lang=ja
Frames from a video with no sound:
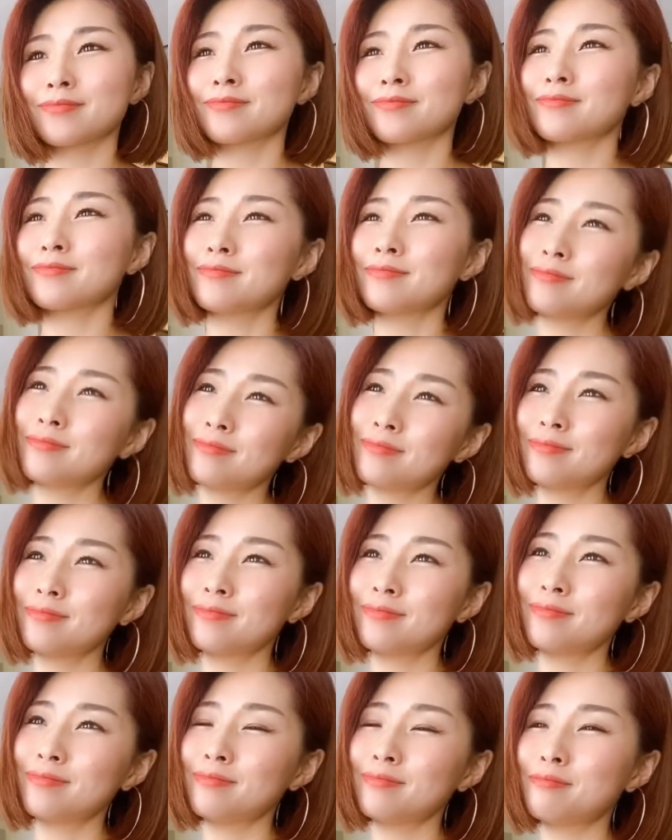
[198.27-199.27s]
う
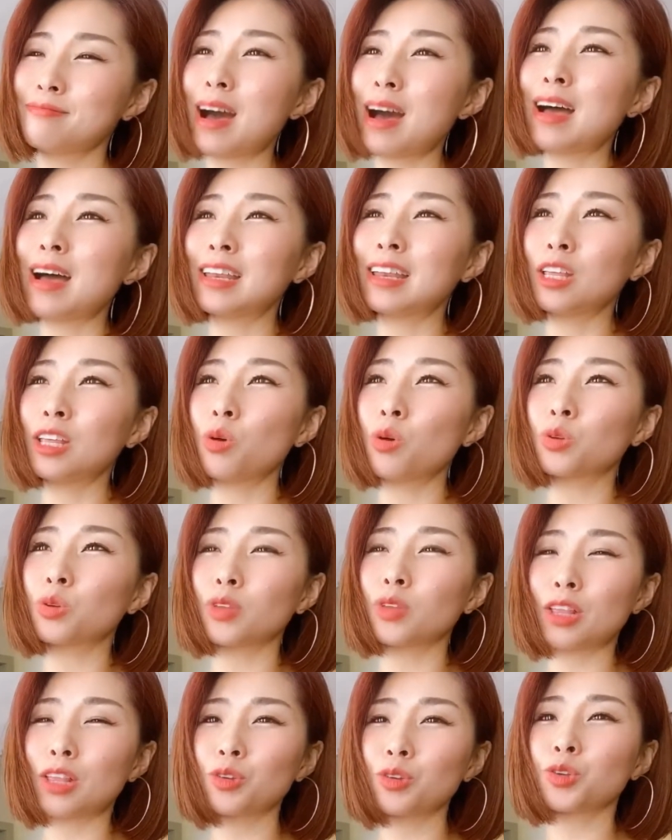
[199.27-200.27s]
ん周りの大人
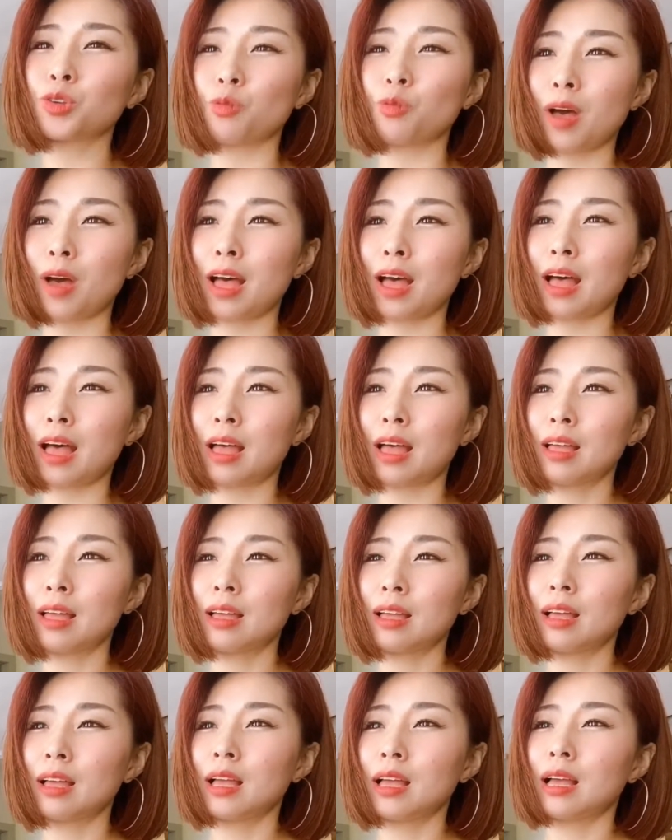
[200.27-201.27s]
の人は
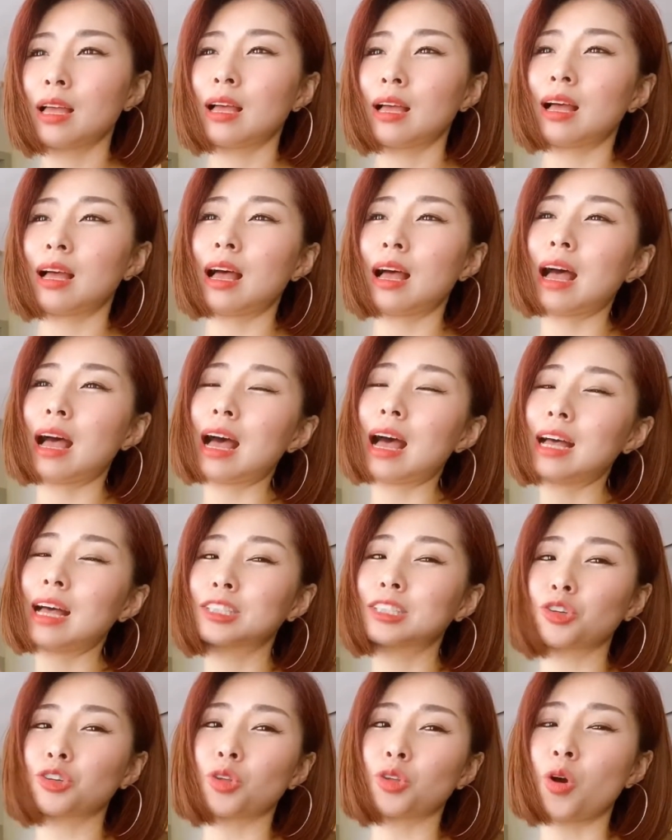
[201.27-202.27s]
ああ
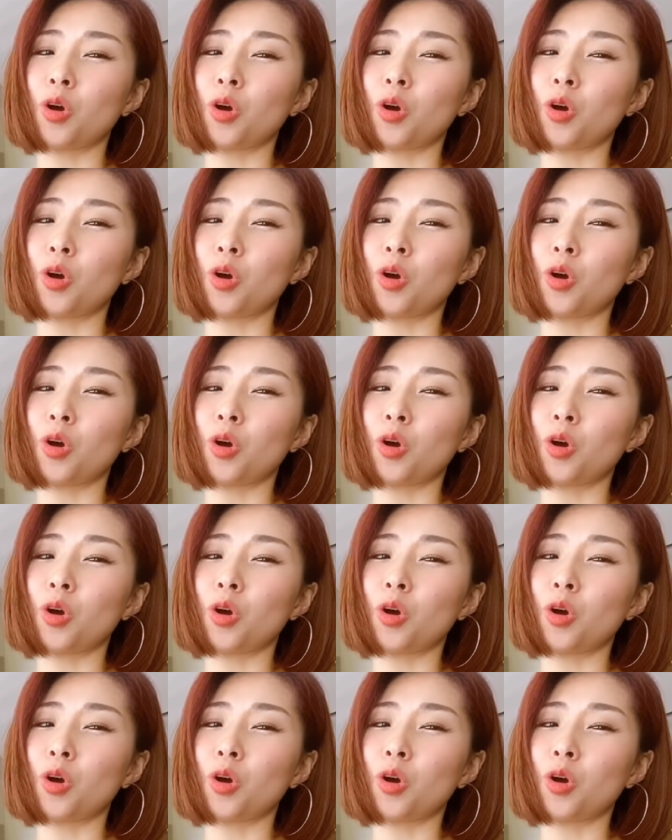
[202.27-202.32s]
ちょっ